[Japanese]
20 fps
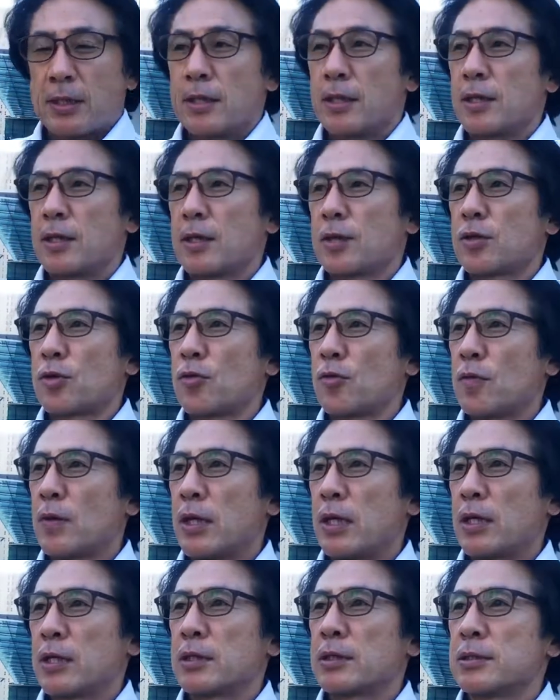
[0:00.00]
今日
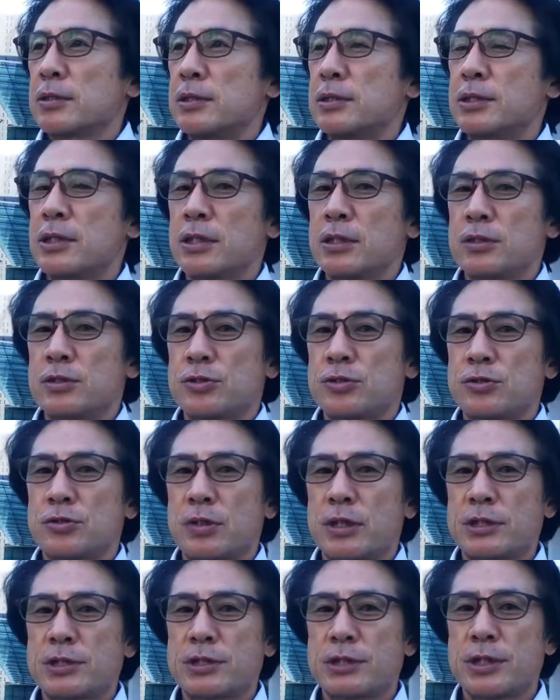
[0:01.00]
は
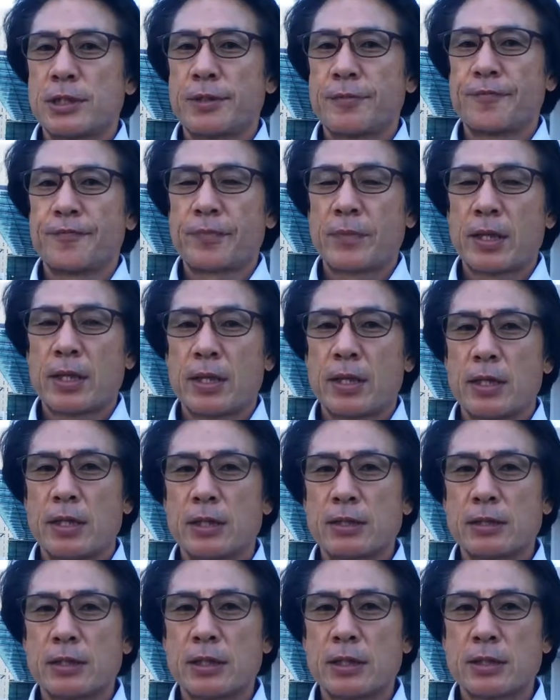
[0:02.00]
2018年
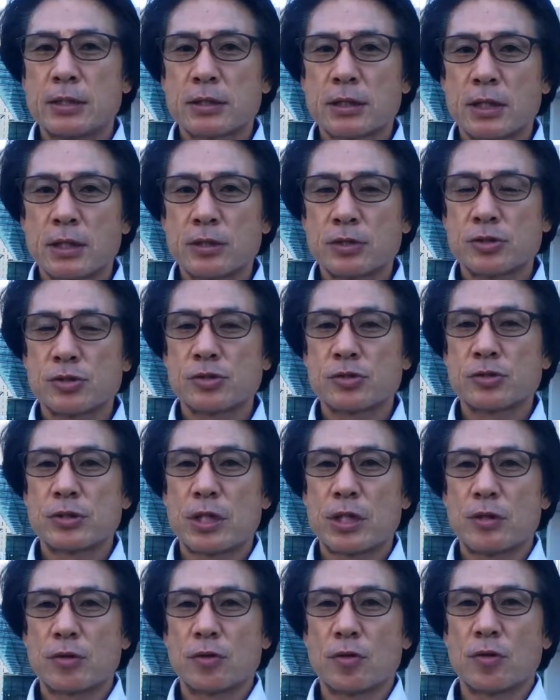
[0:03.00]
平成30
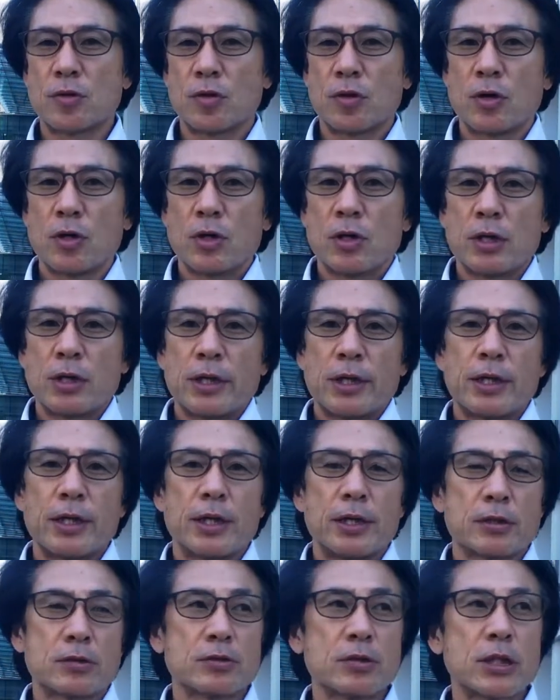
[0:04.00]
年の
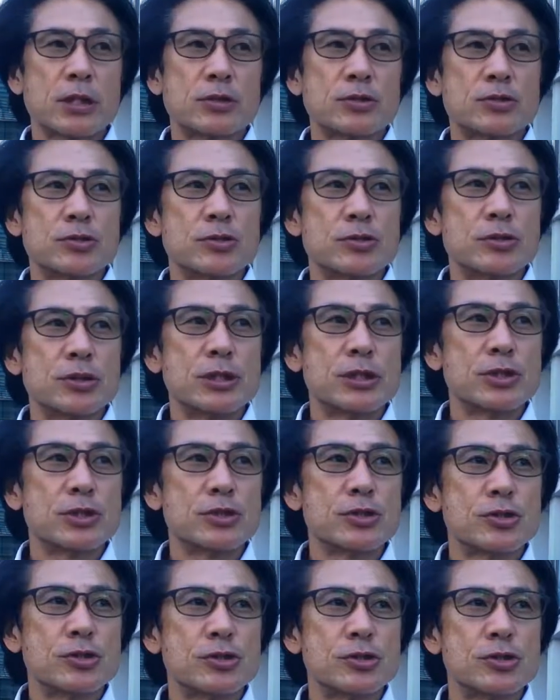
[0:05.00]
9月
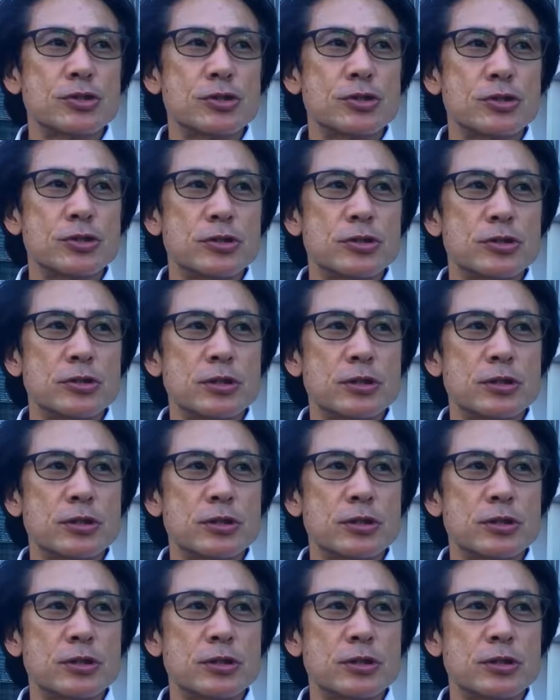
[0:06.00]
28